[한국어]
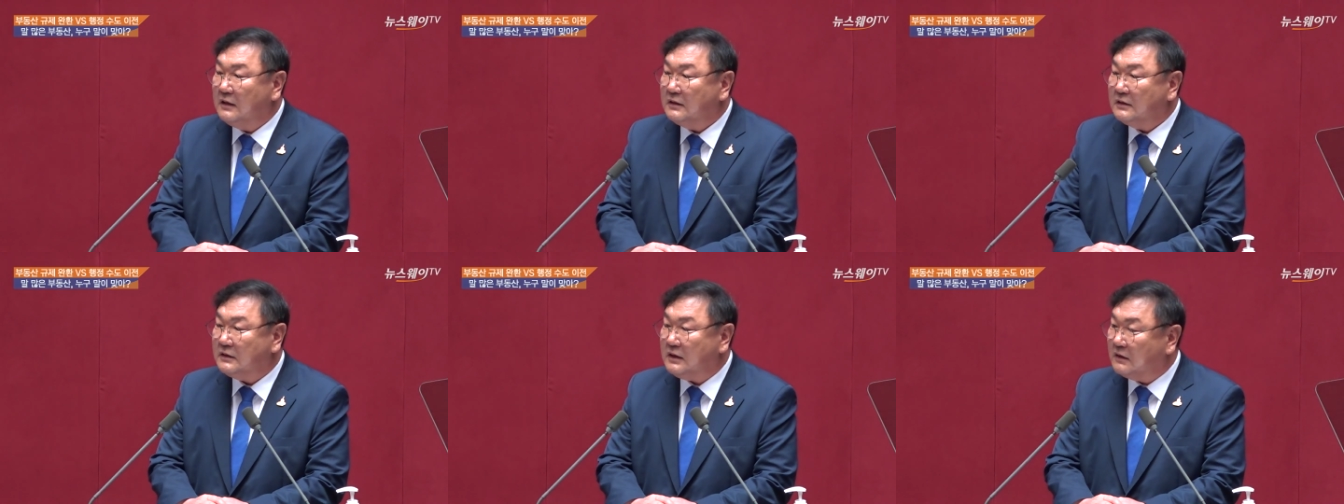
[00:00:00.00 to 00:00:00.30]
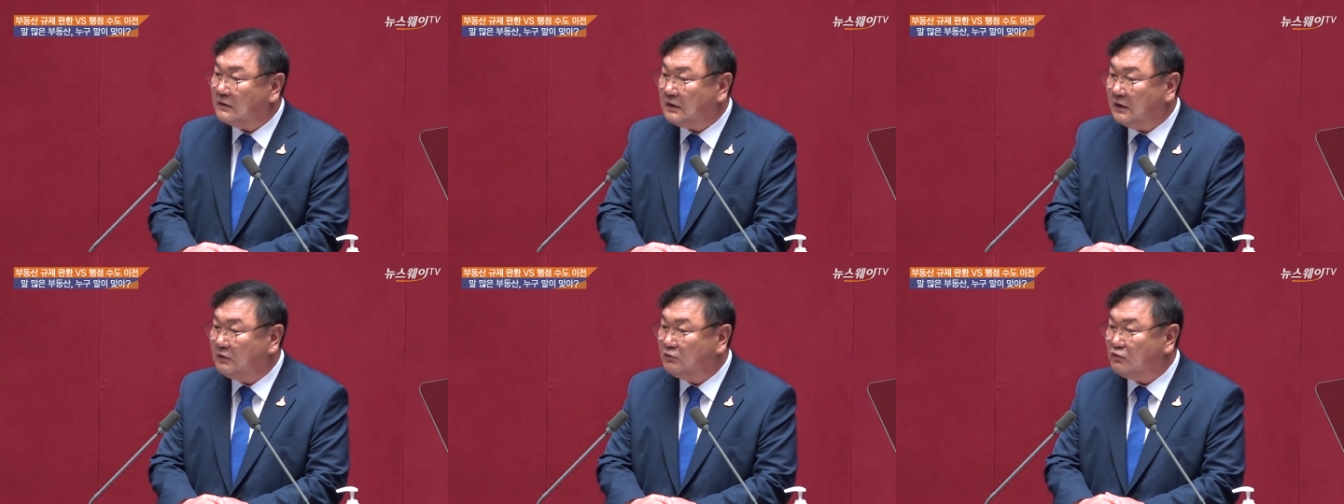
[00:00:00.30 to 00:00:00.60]

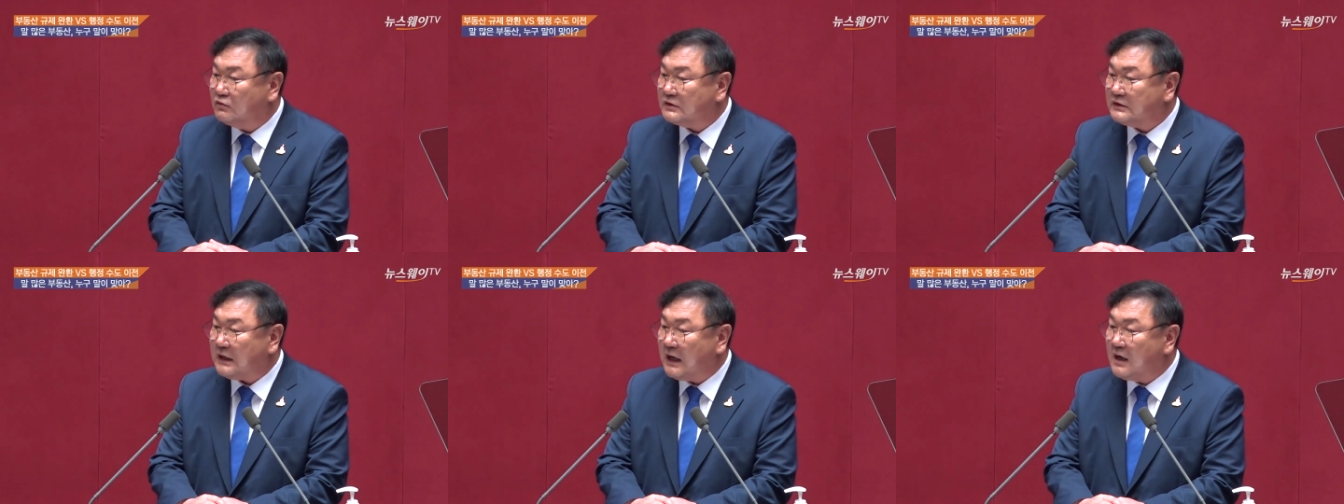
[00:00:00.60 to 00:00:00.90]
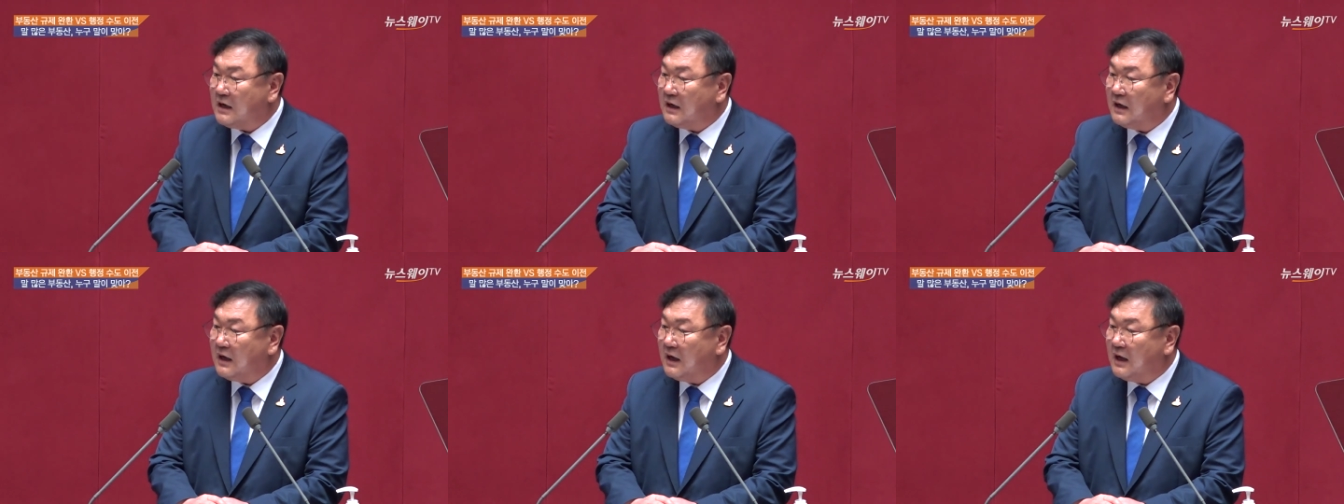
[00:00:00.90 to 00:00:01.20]
길거리
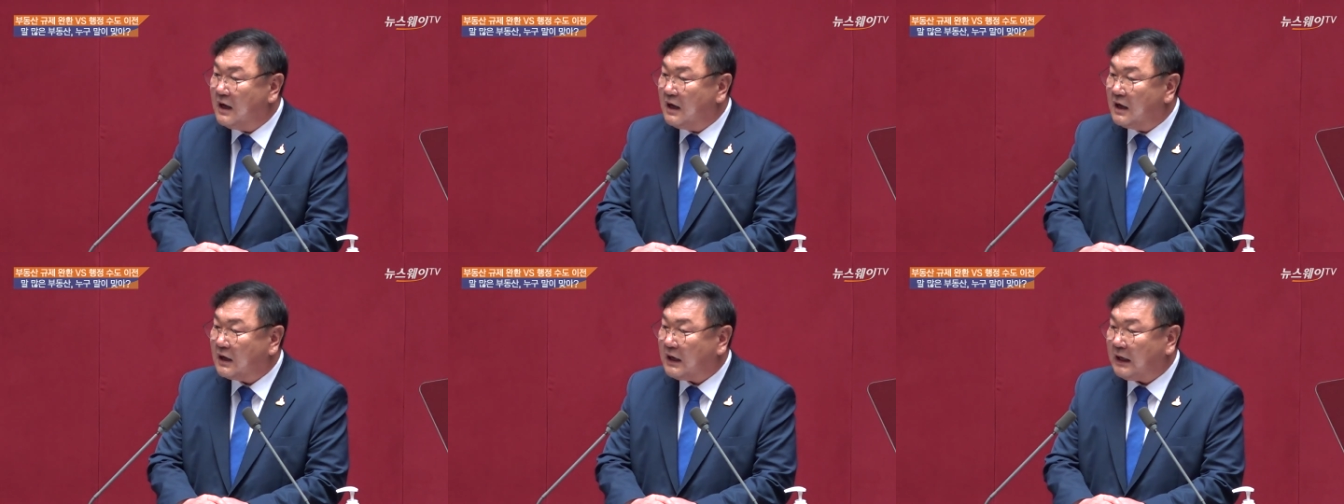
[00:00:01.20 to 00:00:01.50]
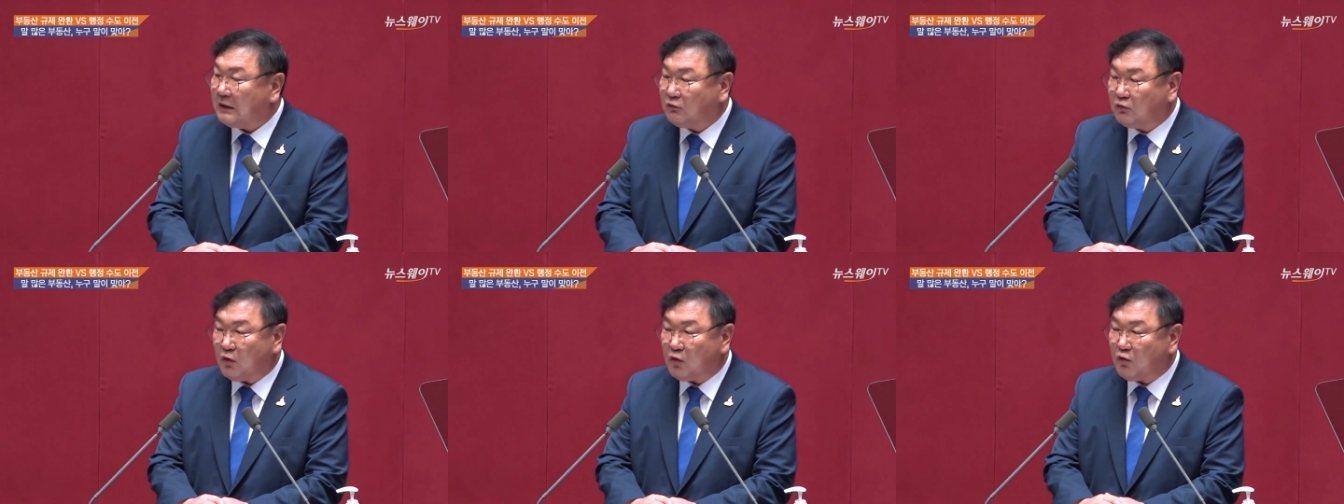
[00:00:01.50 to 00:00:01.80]
국장,
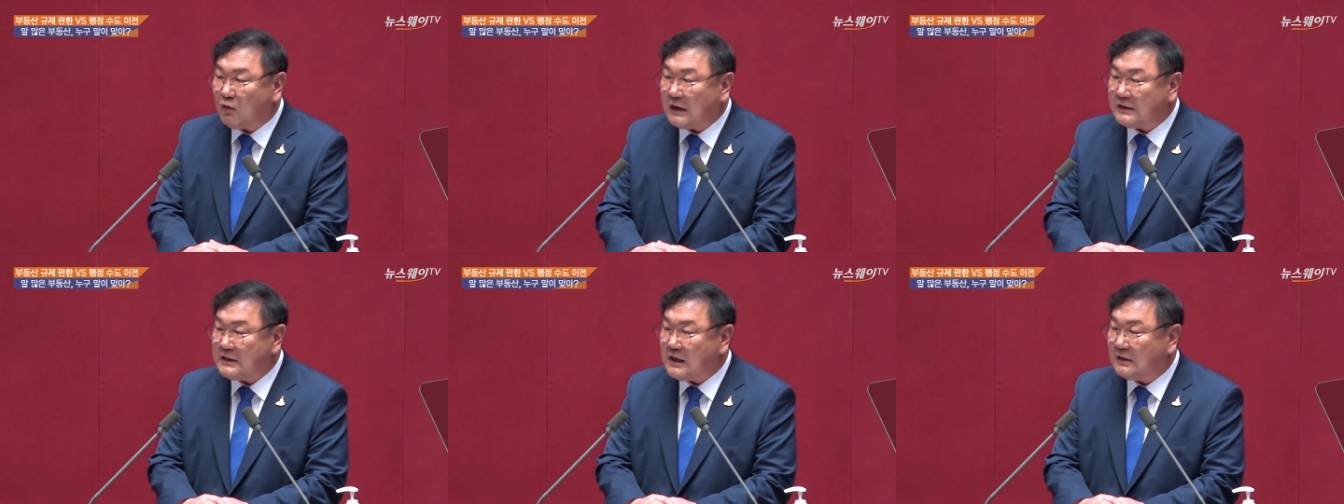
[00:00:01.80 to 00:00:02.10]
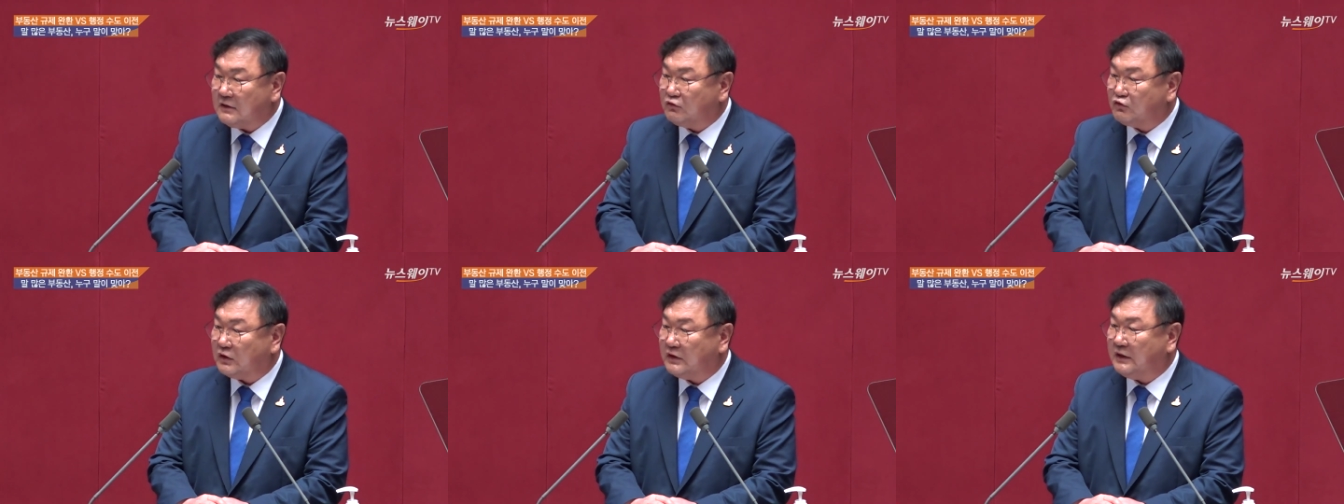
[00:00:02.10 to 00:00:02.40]
카톡
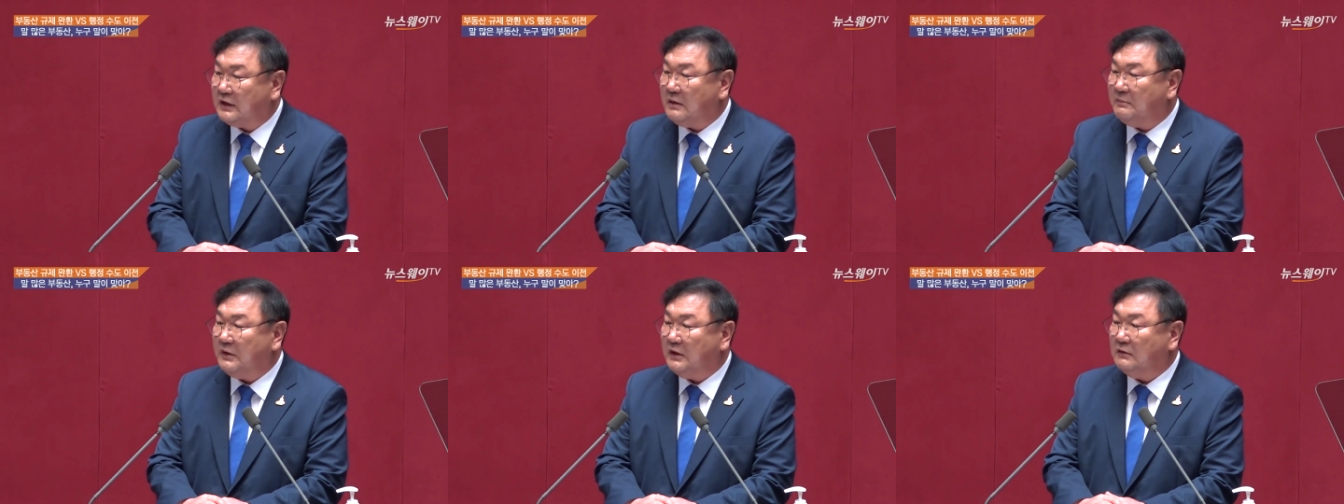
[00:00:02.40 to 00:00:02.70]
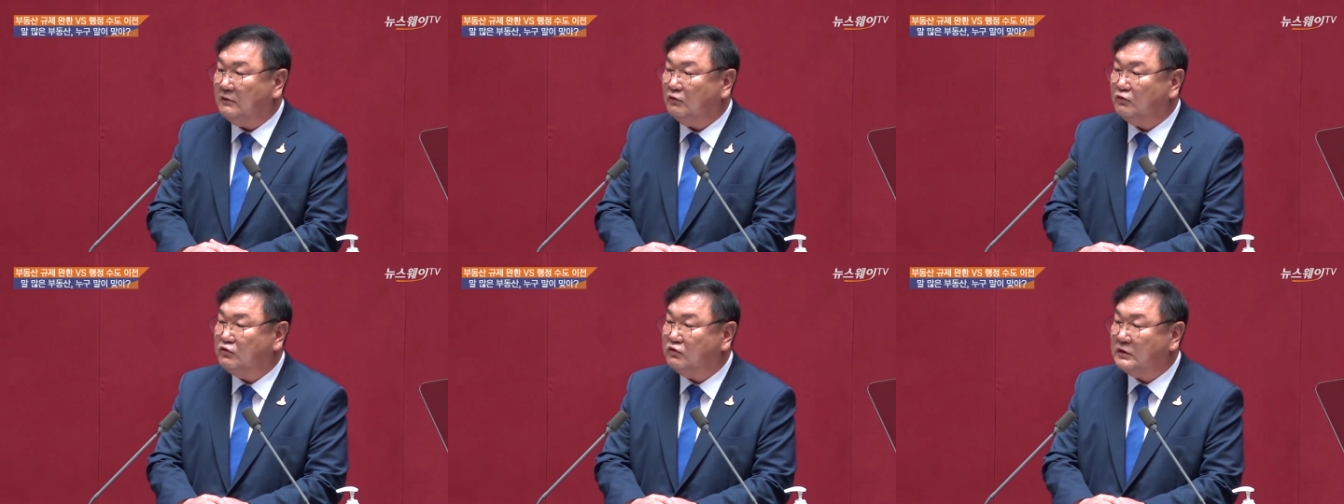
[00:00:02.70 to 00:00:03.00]
과장을
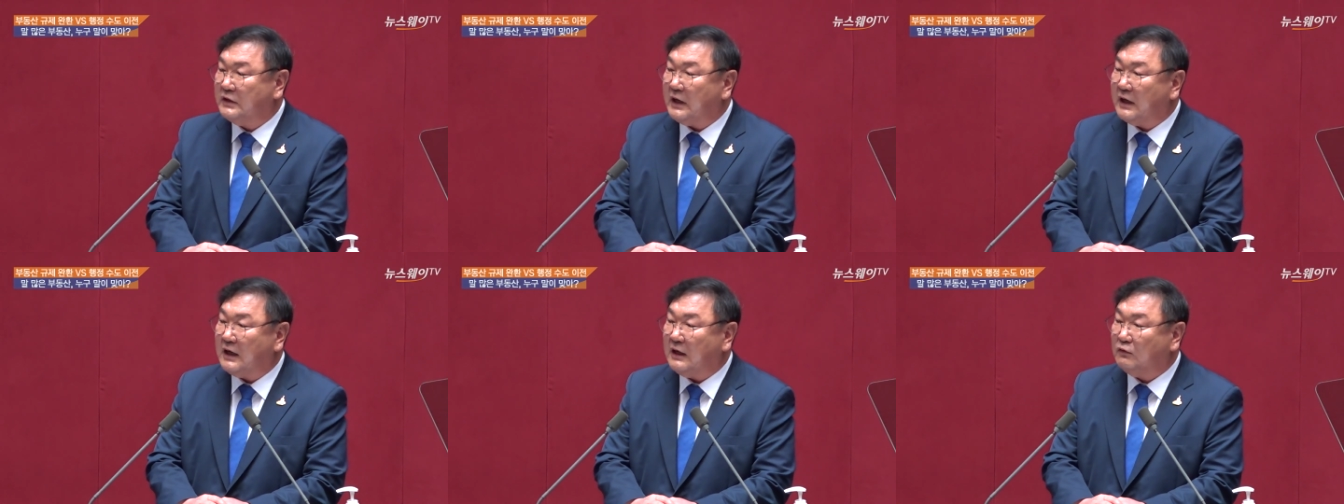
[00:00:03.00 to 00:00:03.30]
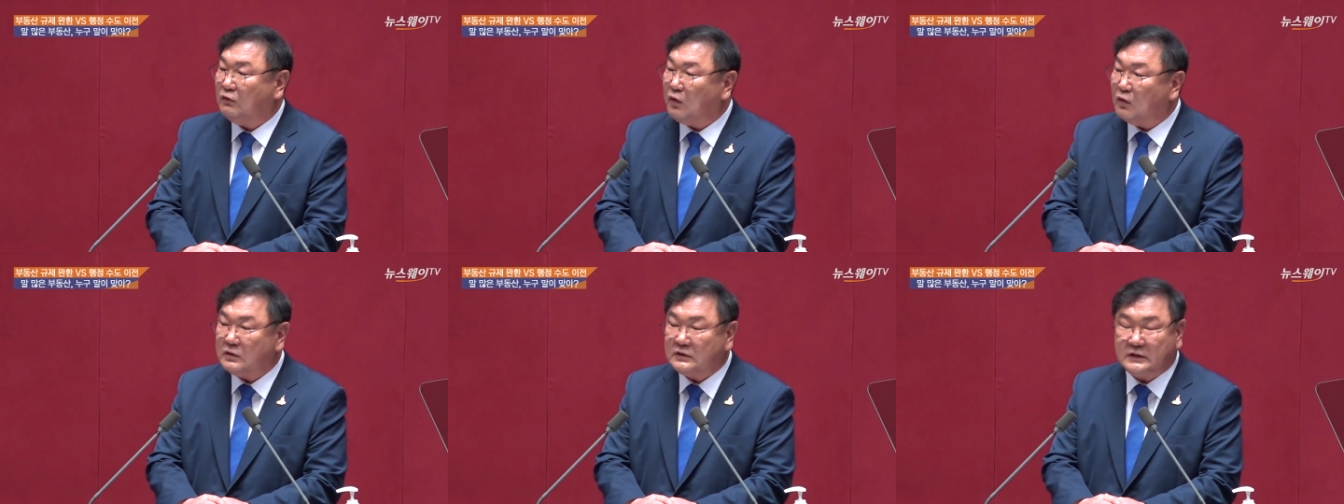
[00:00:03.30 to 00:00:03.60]
줄이려면
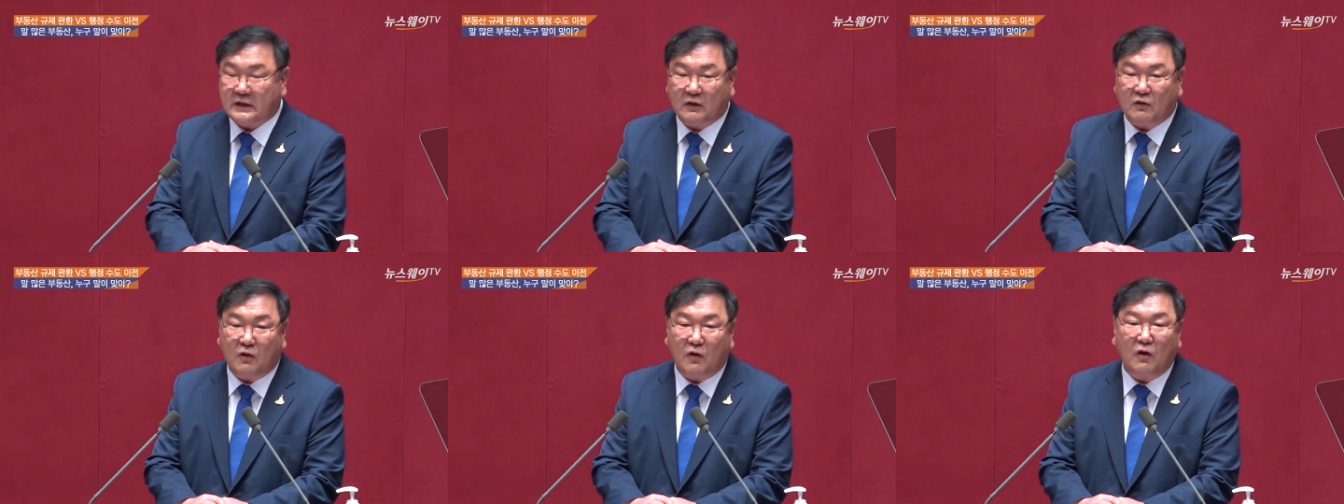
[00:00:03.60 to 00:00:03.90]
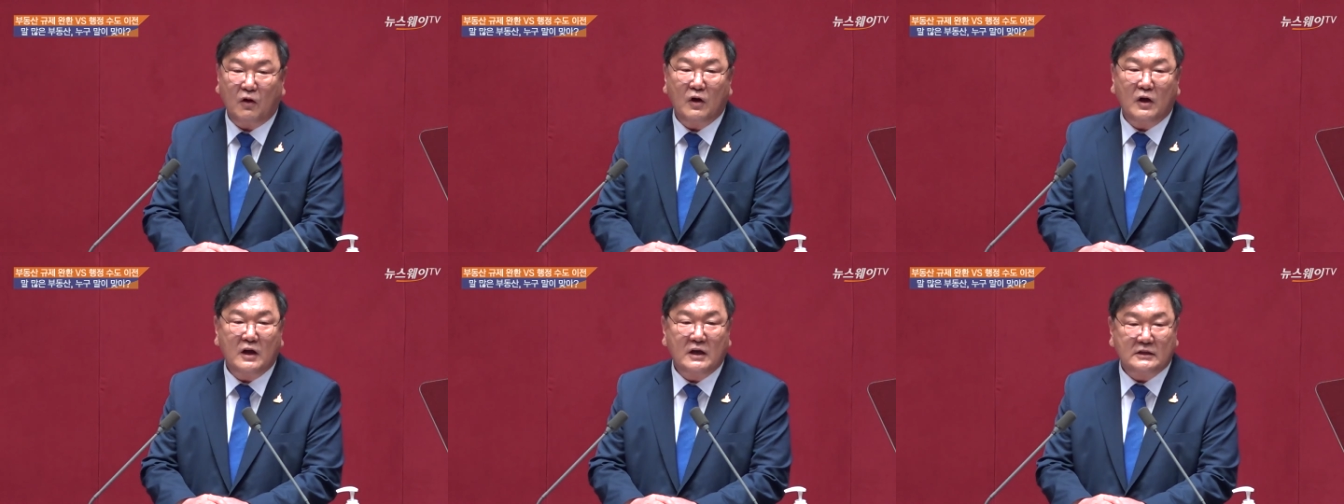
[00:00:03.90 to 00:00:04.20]
국회가 통째로